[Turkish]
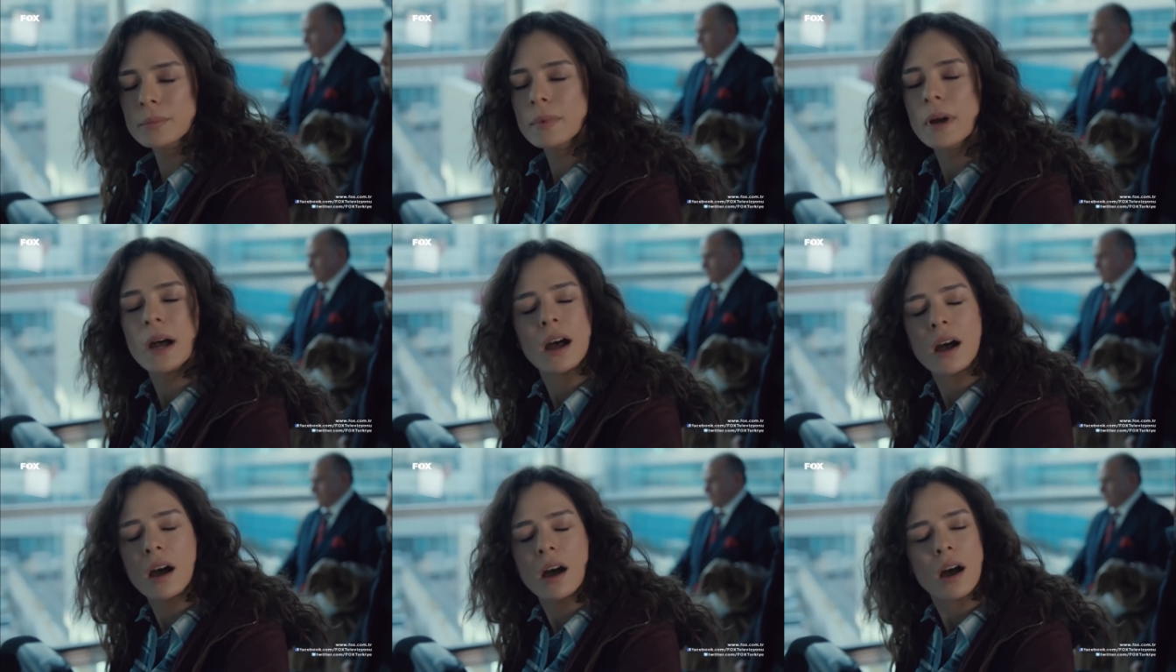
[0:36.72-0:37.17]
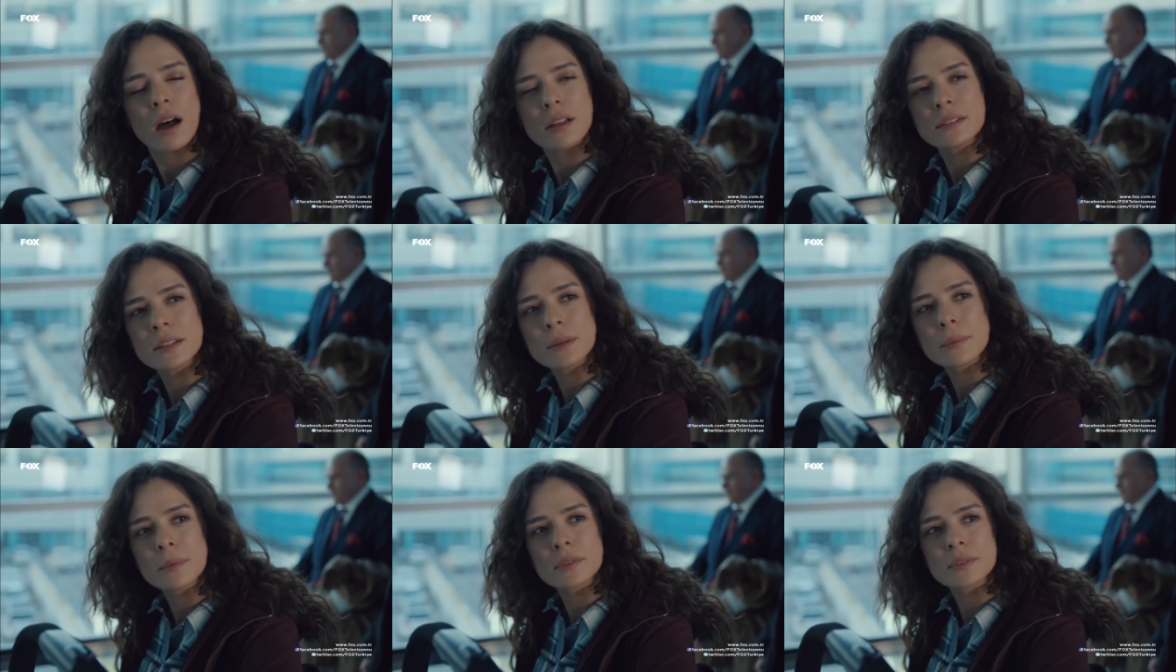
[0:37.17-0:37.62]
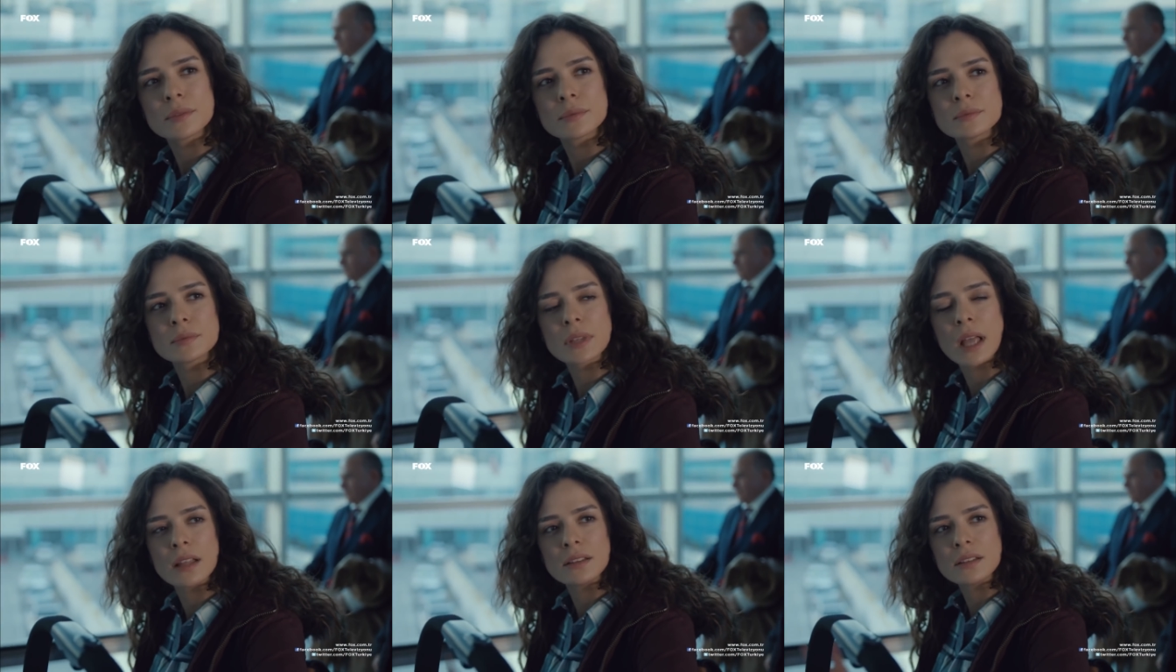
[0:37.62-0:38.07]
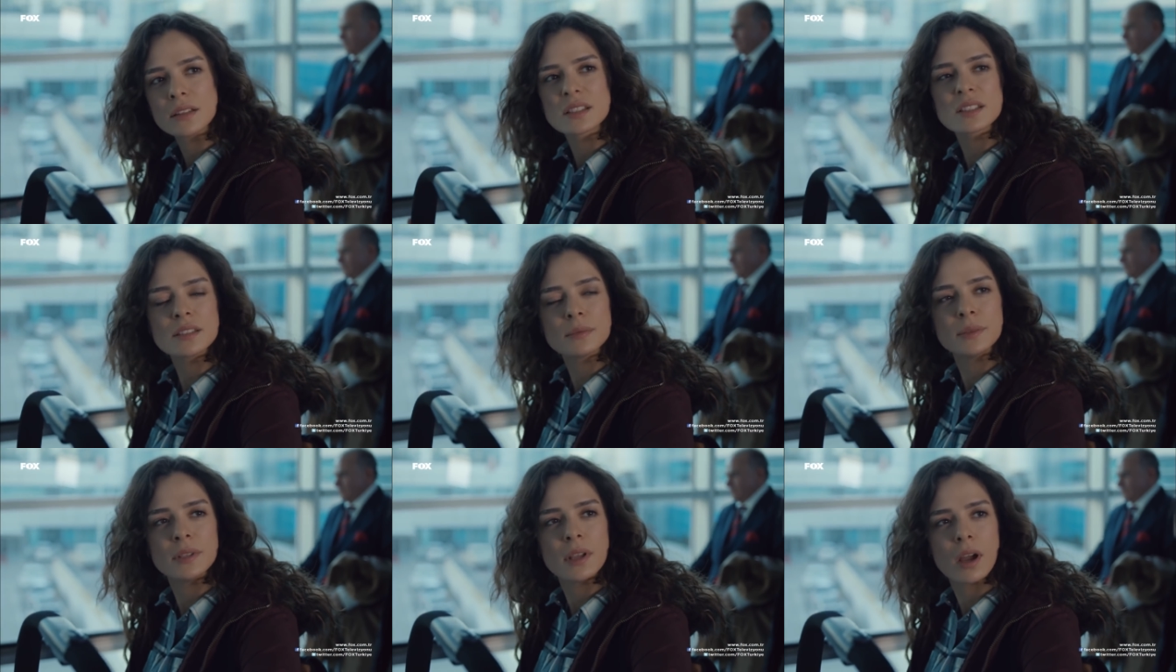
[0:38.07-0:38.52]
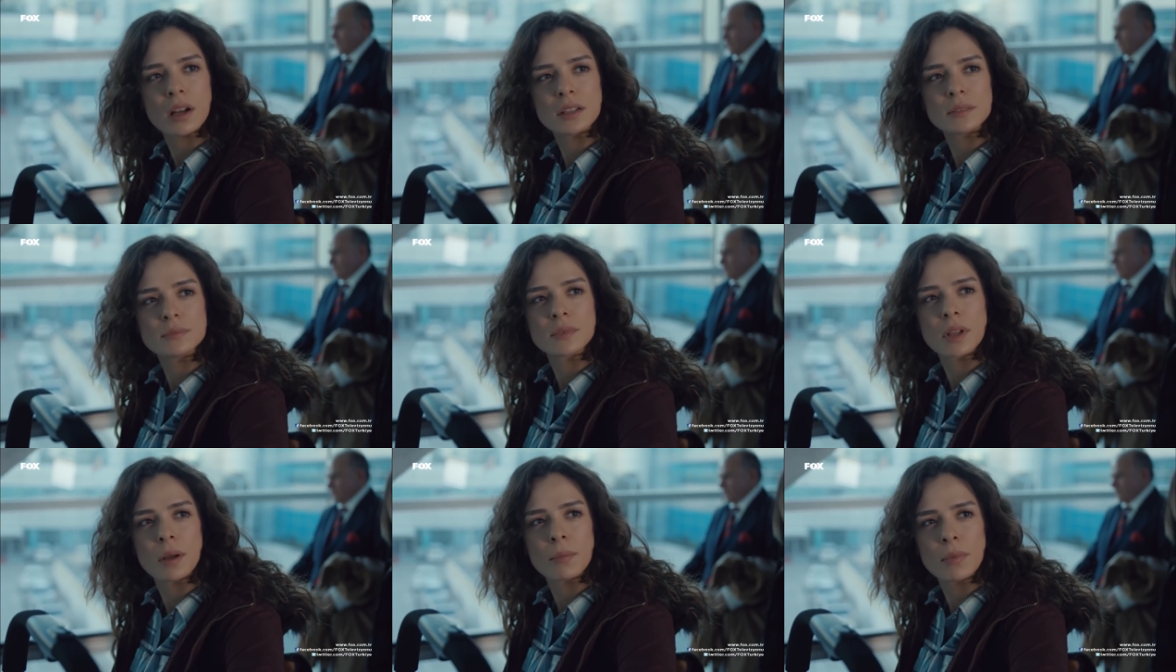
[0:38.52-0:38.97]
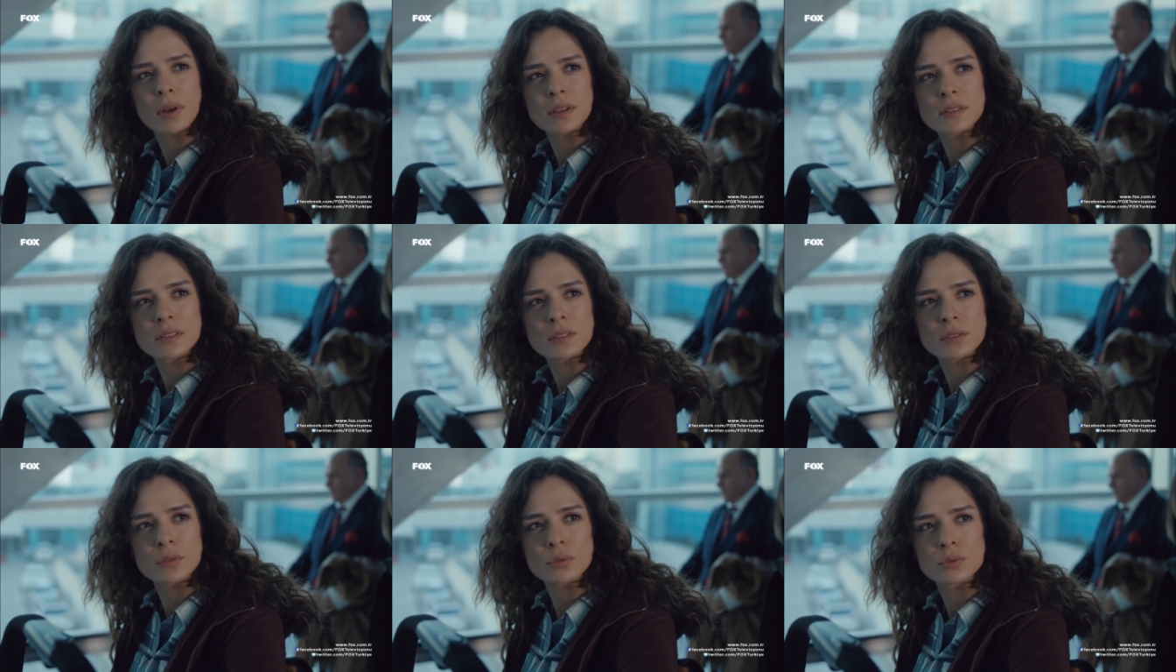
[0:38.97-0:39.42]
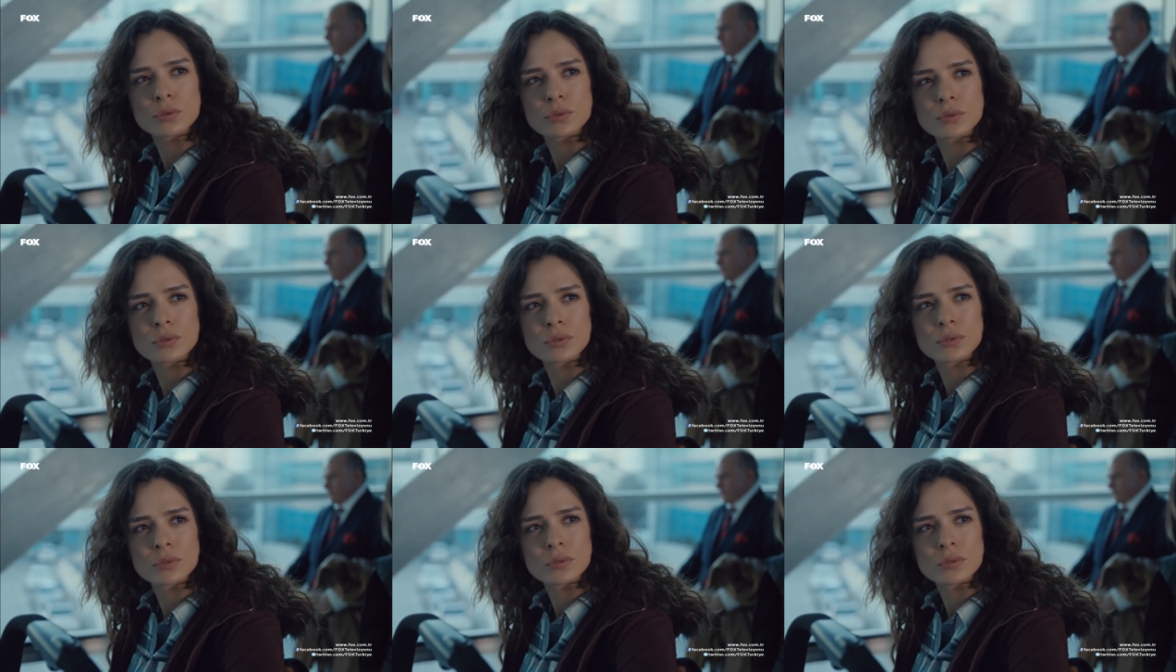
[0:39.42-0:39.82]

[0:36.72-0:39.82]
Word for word: Ben anlamadım yani nasıl bir yardımdan bahsediyorsun?